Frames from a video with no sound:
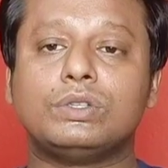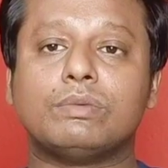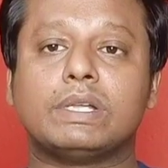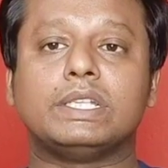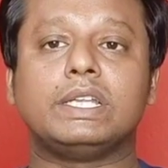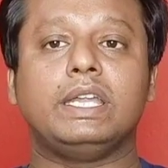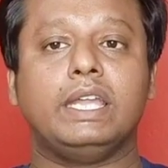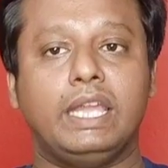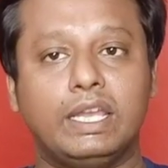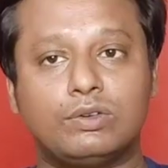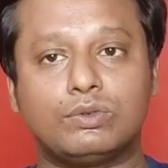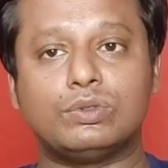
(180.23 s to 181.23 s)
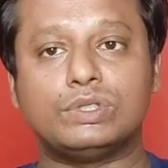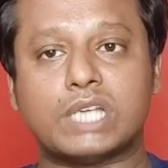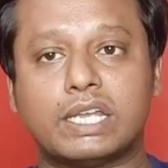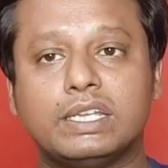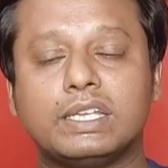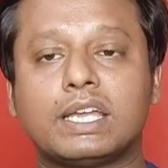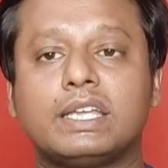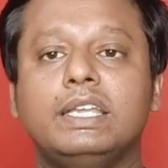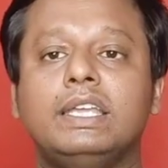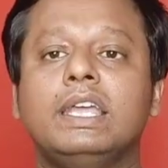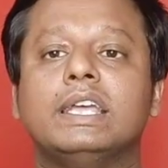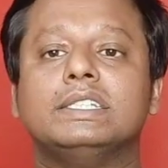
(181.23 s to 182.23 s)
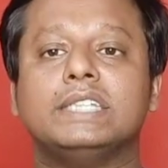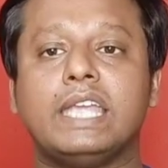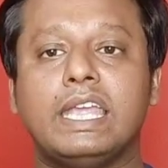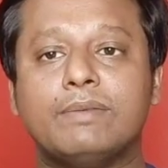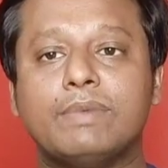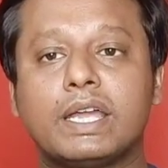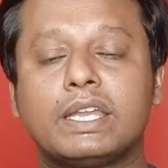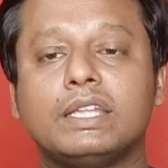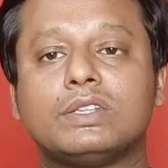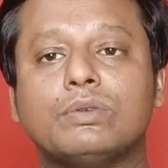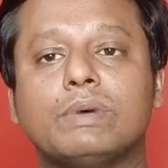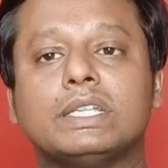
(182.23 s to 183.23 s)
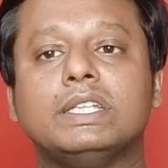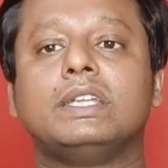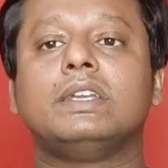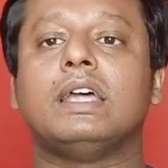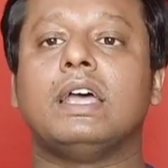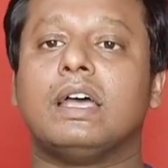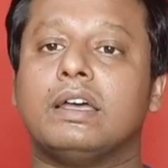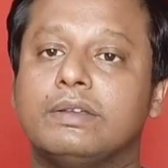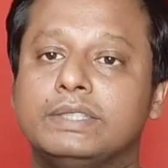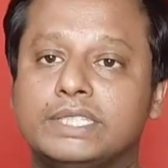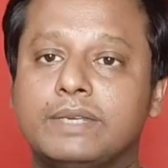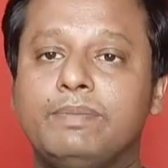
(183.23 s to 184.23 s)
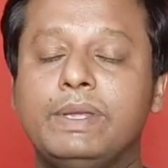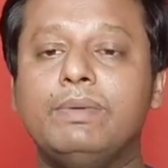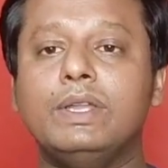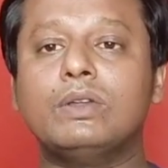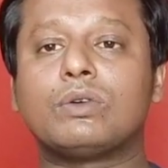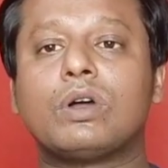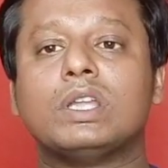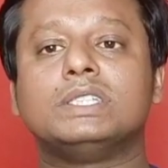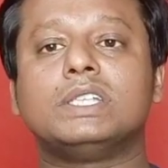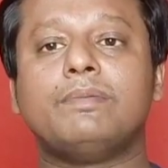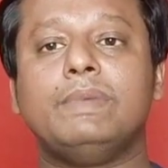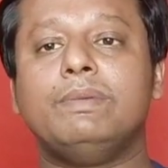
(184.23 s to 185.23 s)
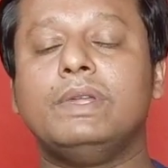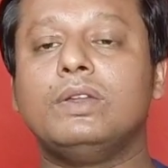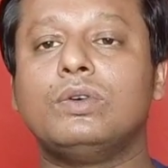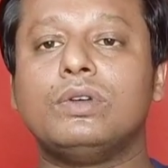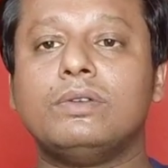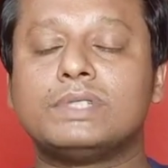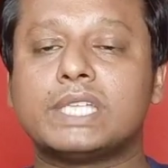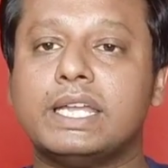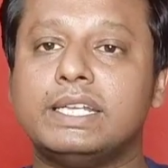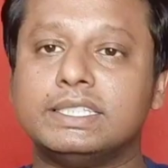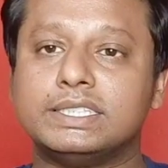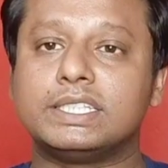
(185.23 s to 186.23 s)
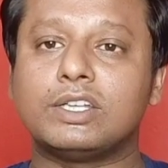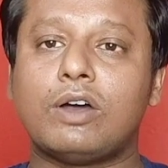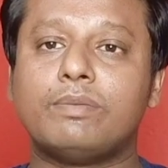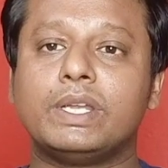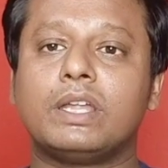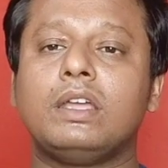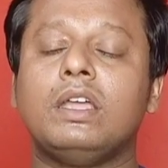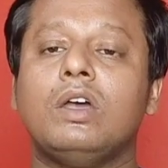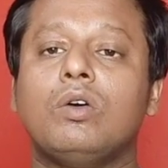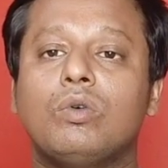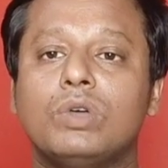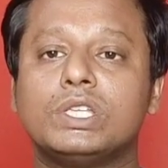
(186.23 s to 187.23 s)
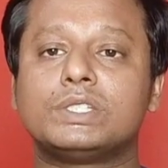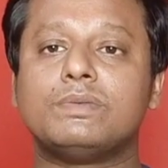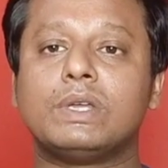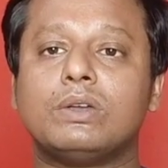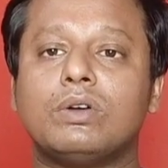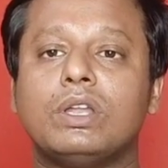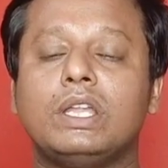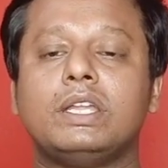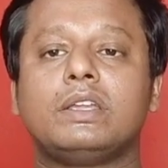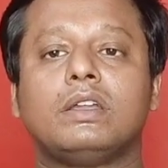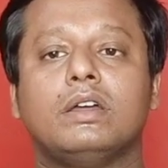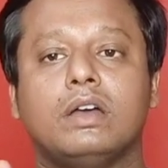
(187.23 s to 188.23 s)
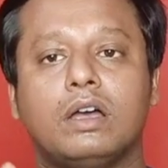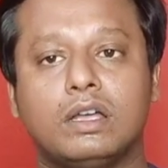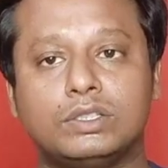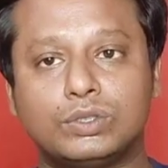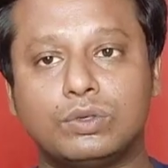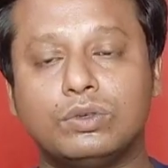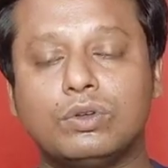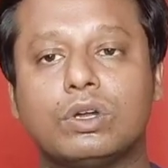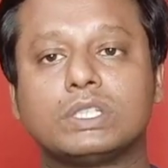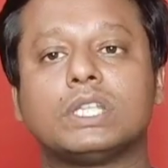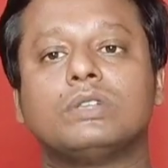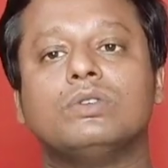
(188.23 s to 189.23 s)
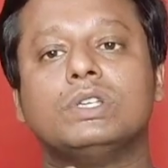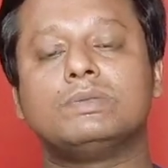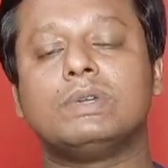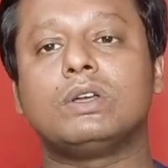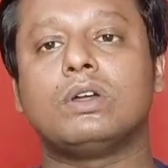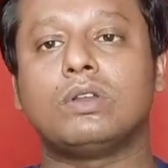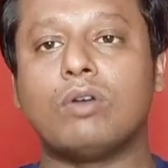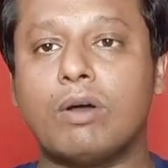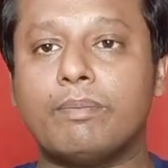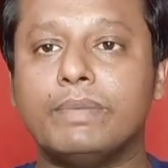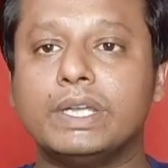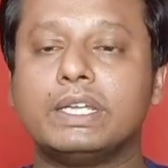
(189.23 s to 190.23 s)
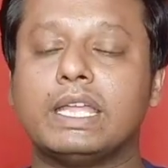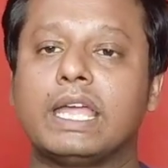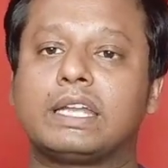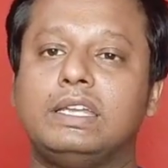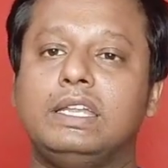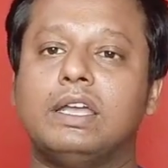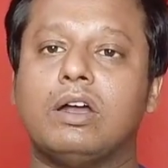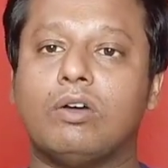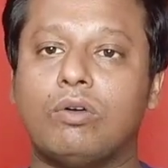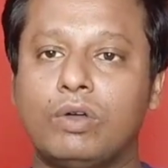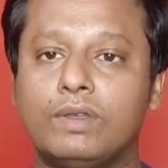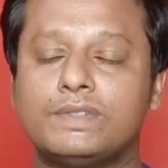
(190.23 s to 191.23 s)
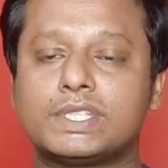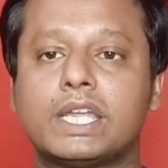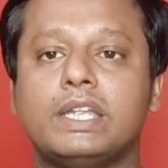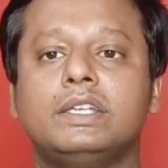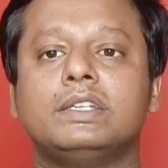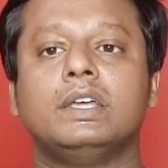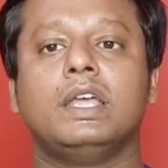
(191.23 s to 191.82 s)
তোমাদের এটুকু জানিয়ে রাখি যে এবার এবারে তোমাদের যে বিভিন্ন কলেজের বিভিন্ন ওয়েবসাইটে যেতে হবে না ওয়েস্ট বেঙ্গলের জন্য অর্থাৎ ওয়েস্ট বেঙ্গল গভর্নমেন্ট একটি ওয়েবসাইট